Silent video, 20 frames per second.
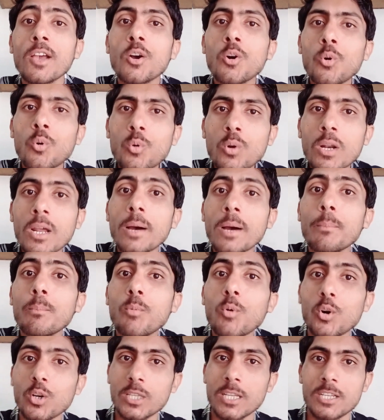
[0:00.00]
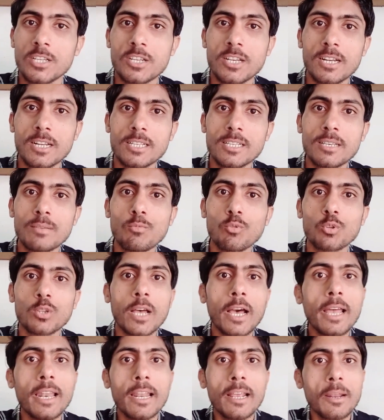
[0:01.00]
उनका बहुत अच्छा नसीब होता है
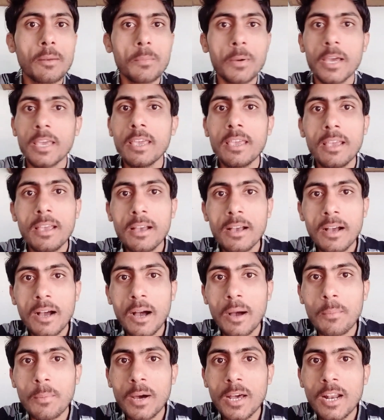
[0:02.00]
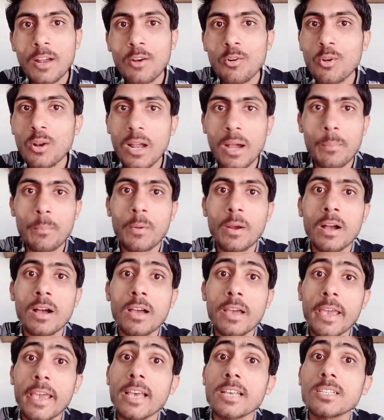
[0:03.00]
लेकिन भाई हमारा और आपका
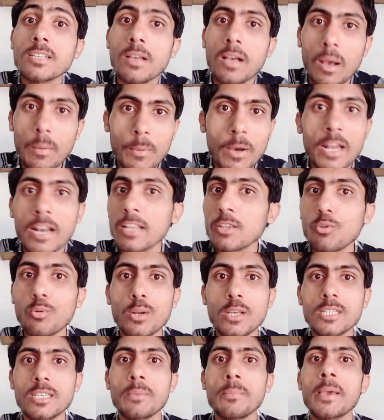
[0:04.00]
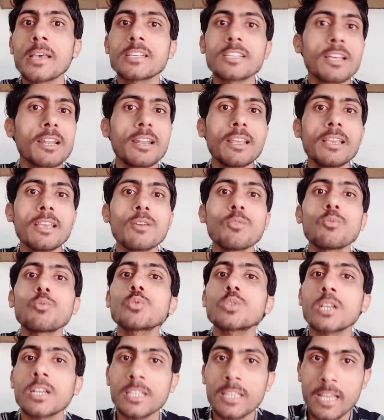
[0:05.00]
ऐसा हमारा तो नसीब ऐसा नहीं है हो
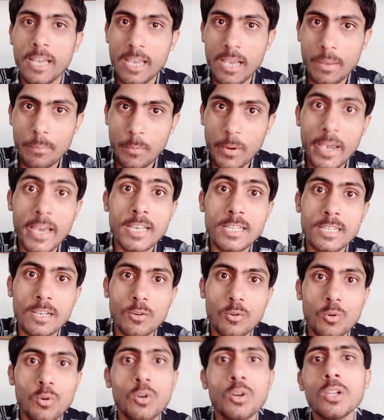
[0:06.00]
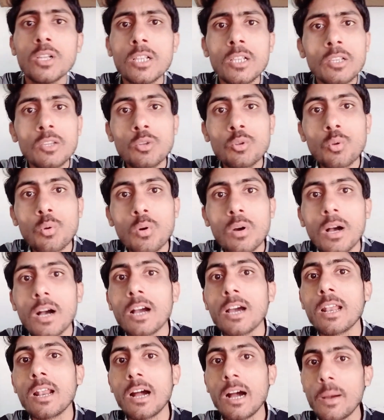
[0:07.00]
सकता है आपका ऐसा हो तो अगर
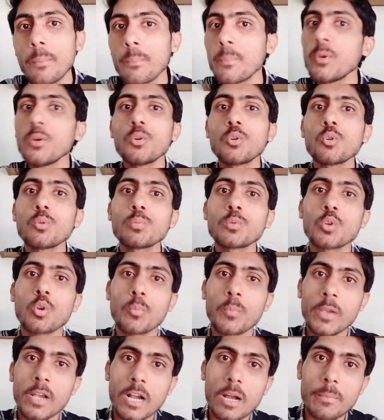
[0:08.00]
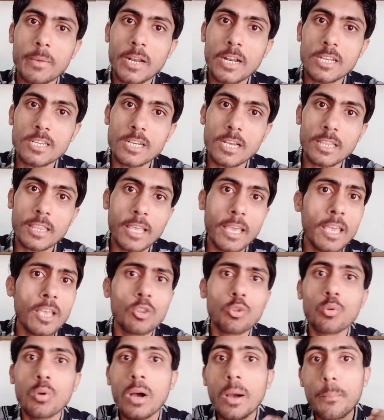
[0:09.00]
आप भी यूट्यूब से रुपया कमाना चाहते हैं तो
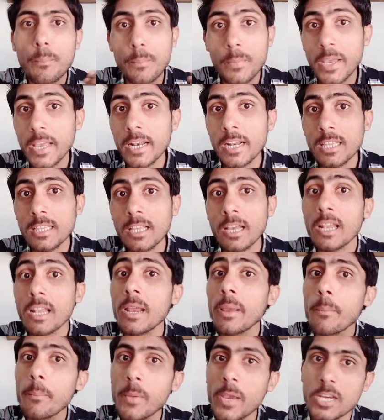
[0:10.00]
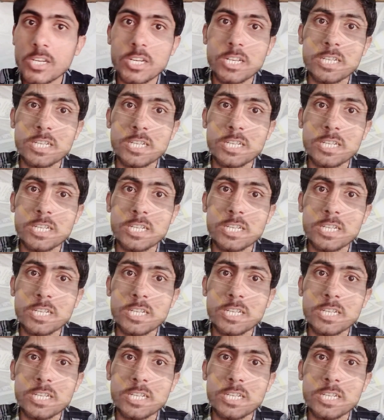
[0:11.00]
आप मेहनत करें पेशेंस